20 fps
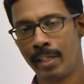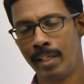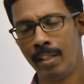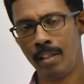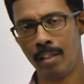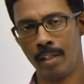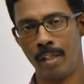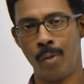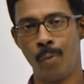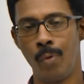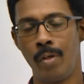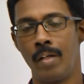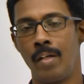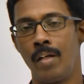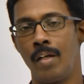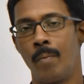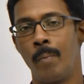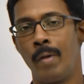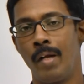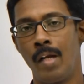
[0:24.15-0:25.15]
இந்த
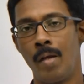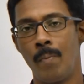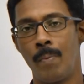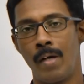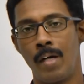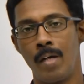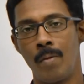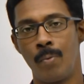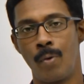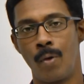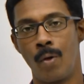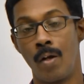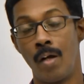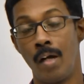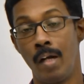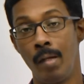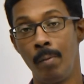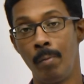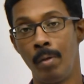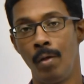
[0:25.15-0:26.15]
யூனிட்டில் நம்ம என்ன பார்க்க போகிறோம்னா
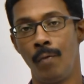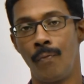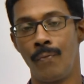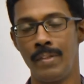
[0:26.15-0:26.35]
அனிமல்